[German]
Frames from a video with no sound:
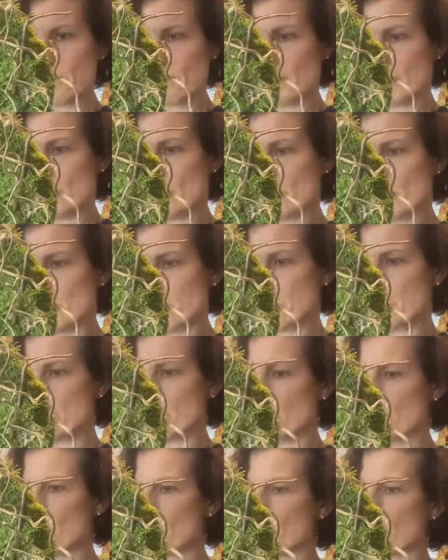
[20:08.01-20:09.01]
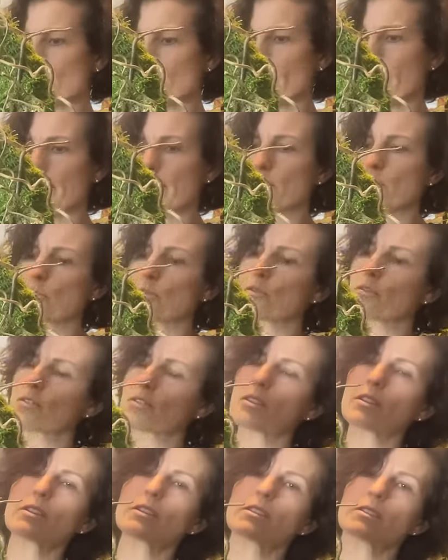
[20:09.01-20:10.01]
also ich habe jetzt wirklich so teils
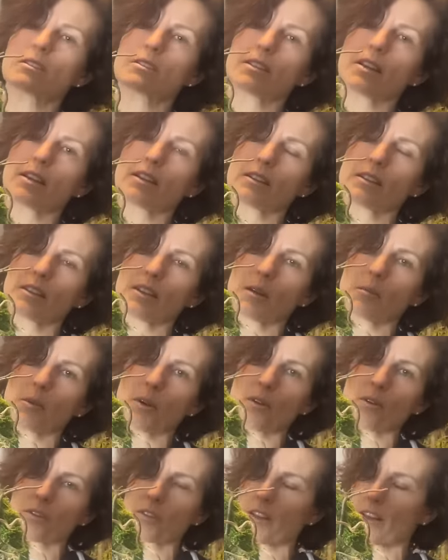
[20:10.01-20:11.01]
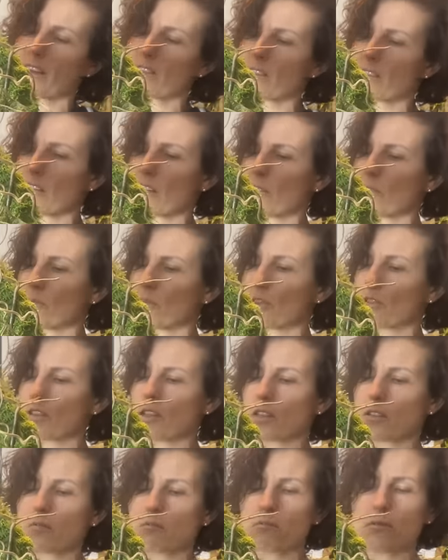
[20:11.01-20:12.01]
österliche Sachen, aber auch teils Sachen, wo er
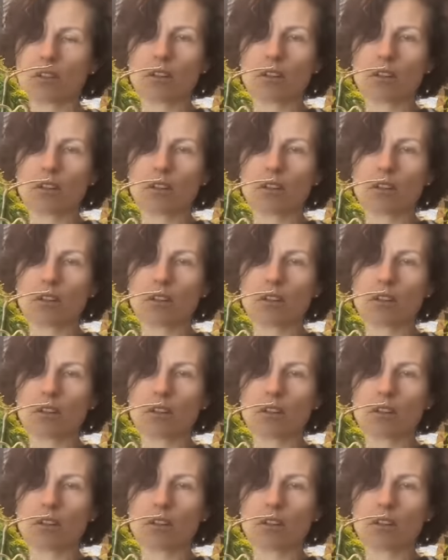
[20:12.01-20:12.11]
sagt,